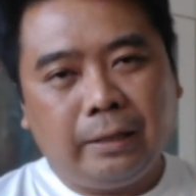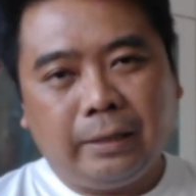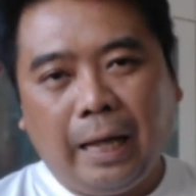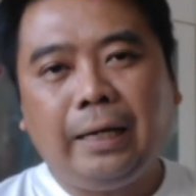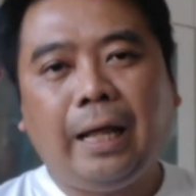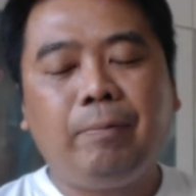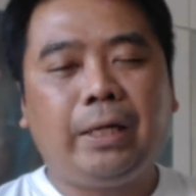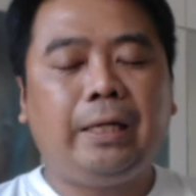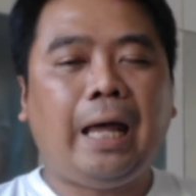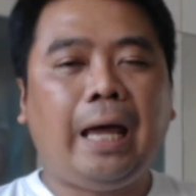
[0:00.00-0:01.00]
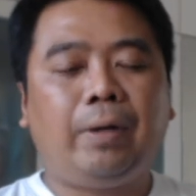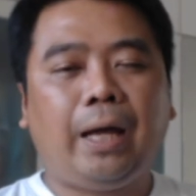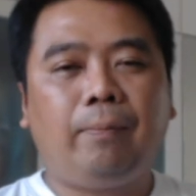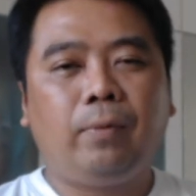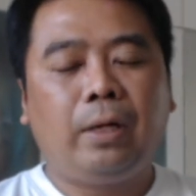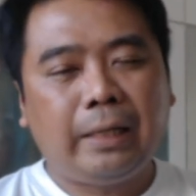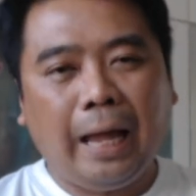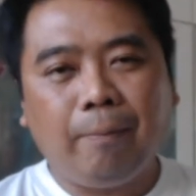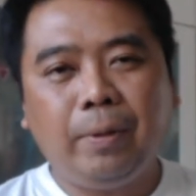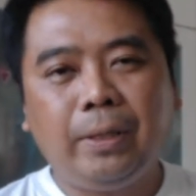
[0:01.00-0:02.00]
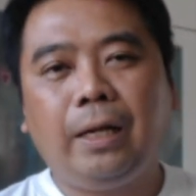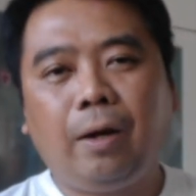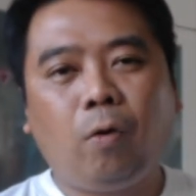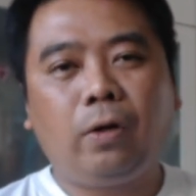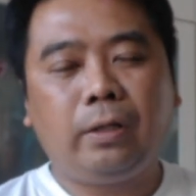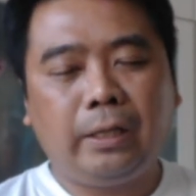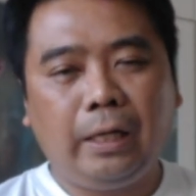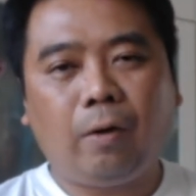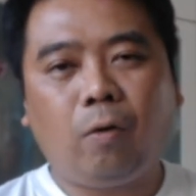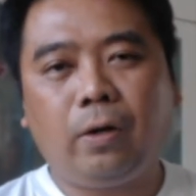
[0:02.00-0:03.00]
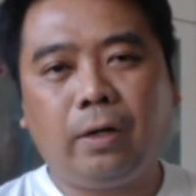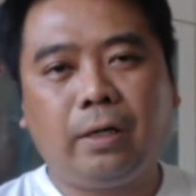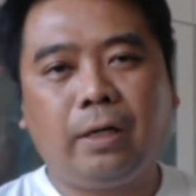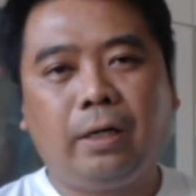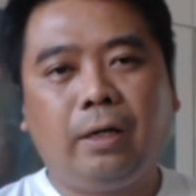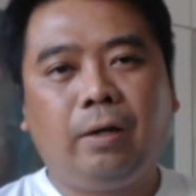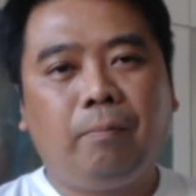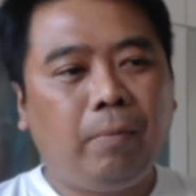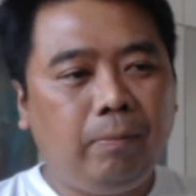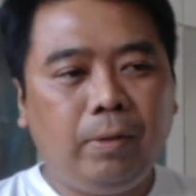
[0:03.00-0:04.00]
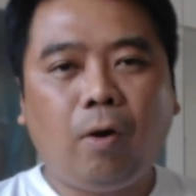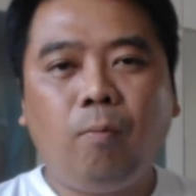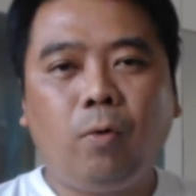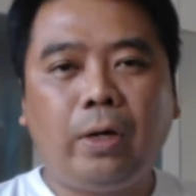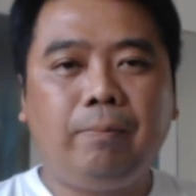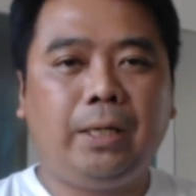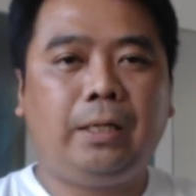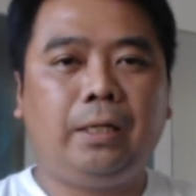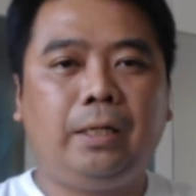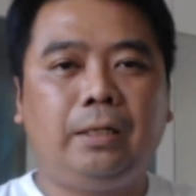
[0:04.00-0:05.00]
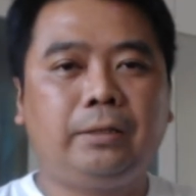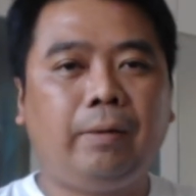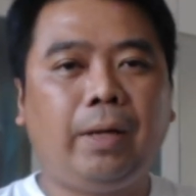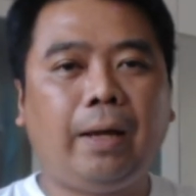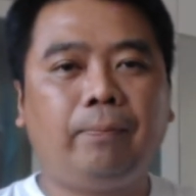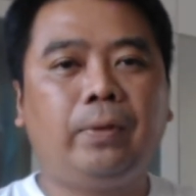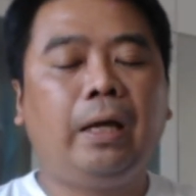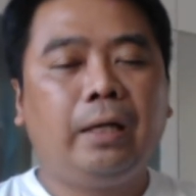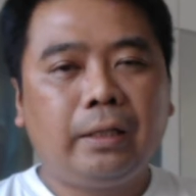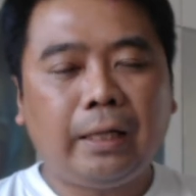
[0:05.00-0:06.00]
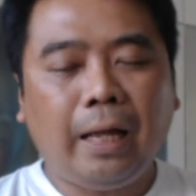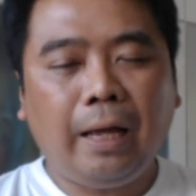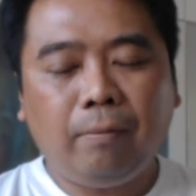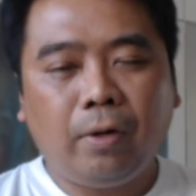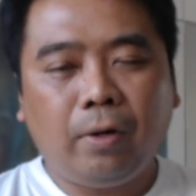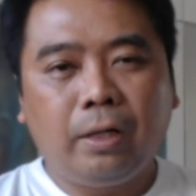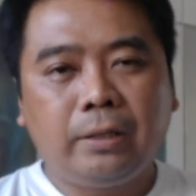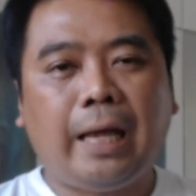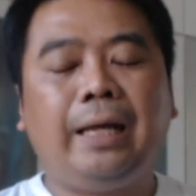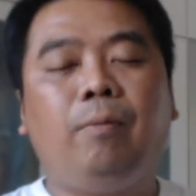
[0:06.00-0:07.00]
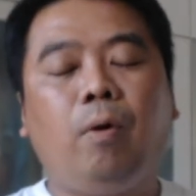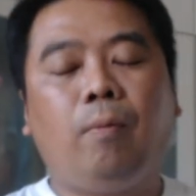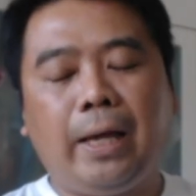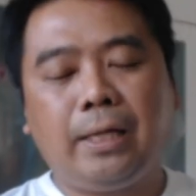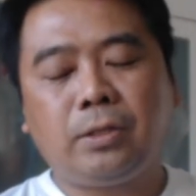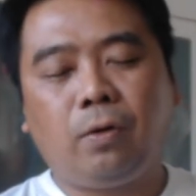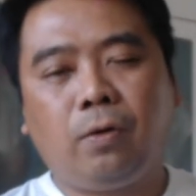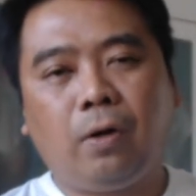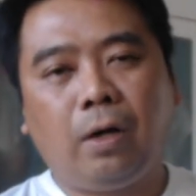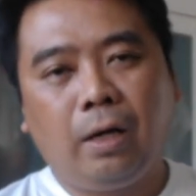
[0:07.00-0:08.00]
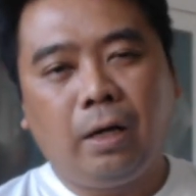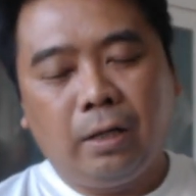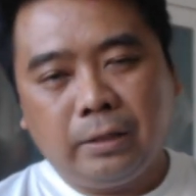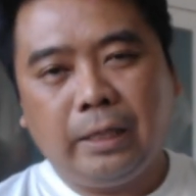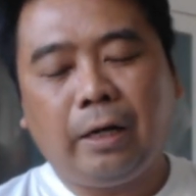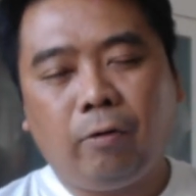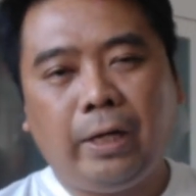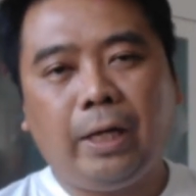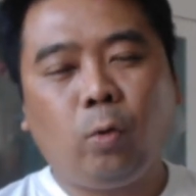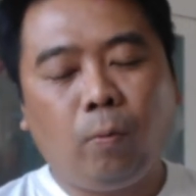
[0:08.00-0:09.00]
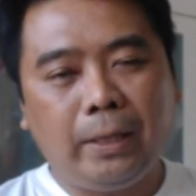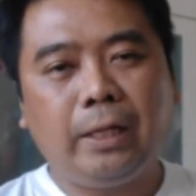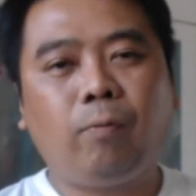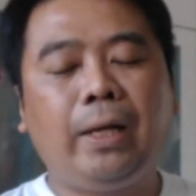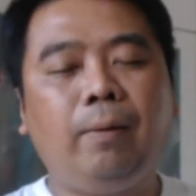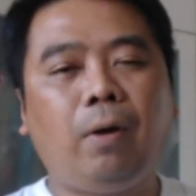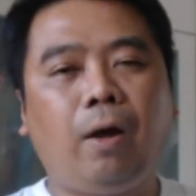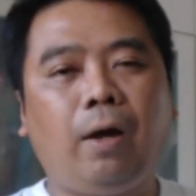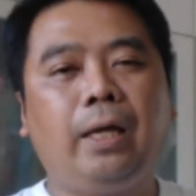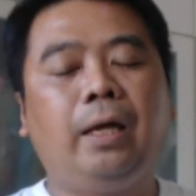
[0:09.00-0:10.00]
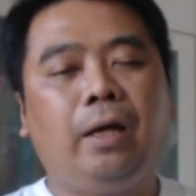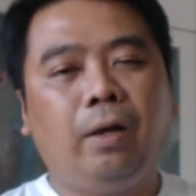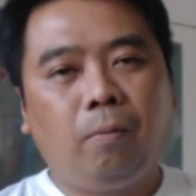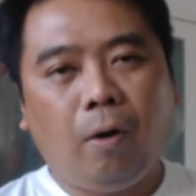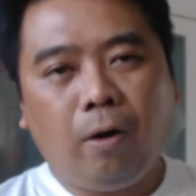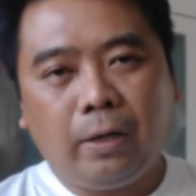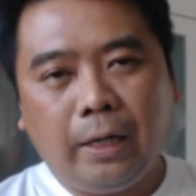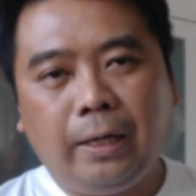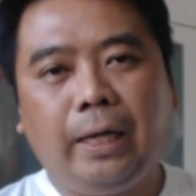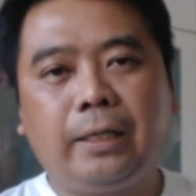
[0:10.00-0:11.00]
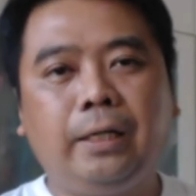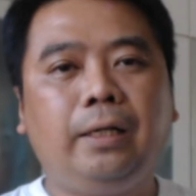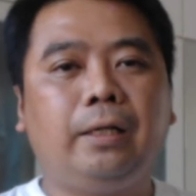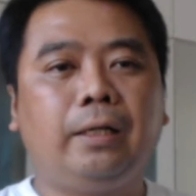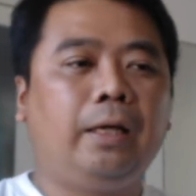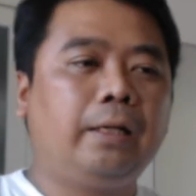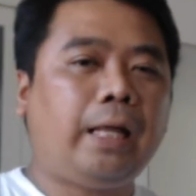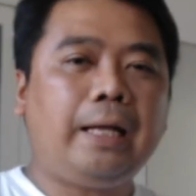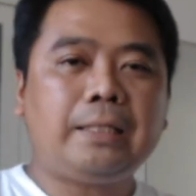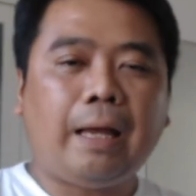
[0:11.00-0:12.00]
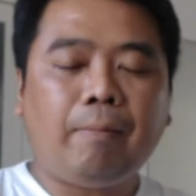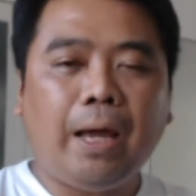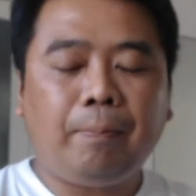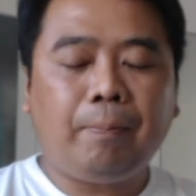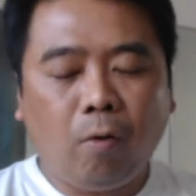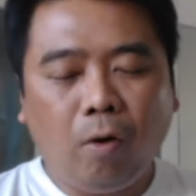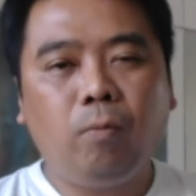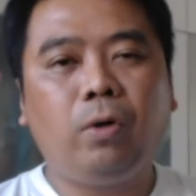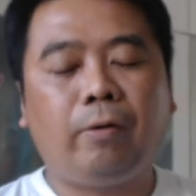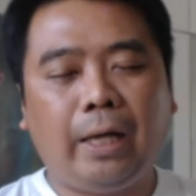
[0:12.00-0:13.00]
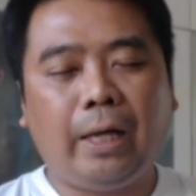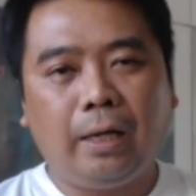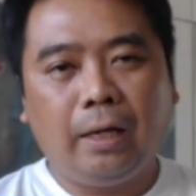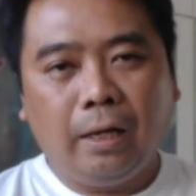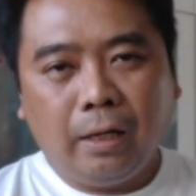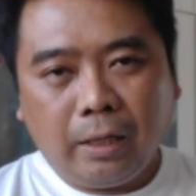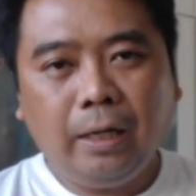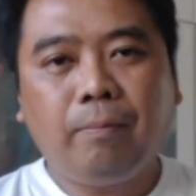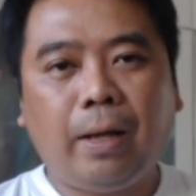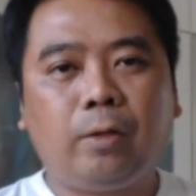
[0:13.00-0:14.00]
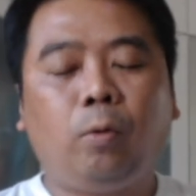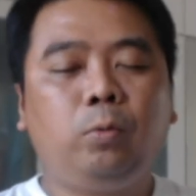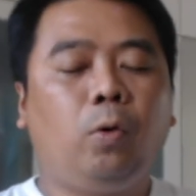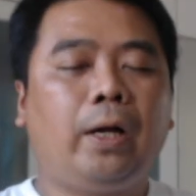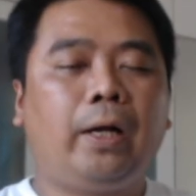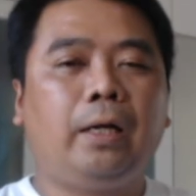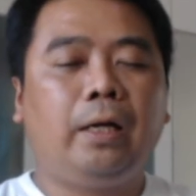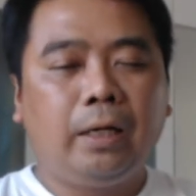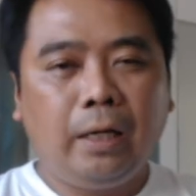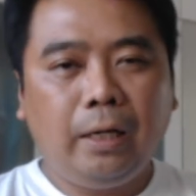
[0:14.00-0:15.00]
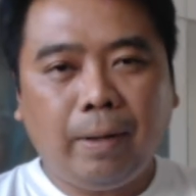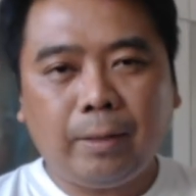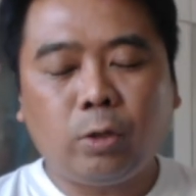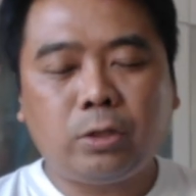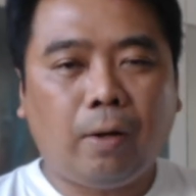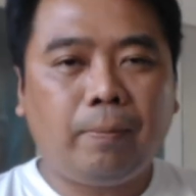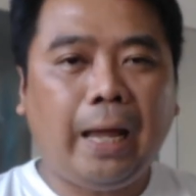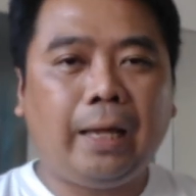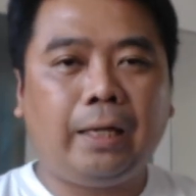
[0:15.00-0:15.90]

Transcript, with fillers: ท่านทำอย่างนี้ได้ไหมครับ ถามไปทีละคนทีละคนไม่มีข้อมูลในมือใช่ไหมครับ แต่ถ้าใช้ระบบ ISO สิ่งเหล่านี้ถูกบันทึกไว้เรียบร้อย พอเกิดเหตุขึ้น ท่านสามารถไปเอาข้อมูลเหล่านี้ขึ้นมาทบทวนขึ้นมาตรวจสอบได้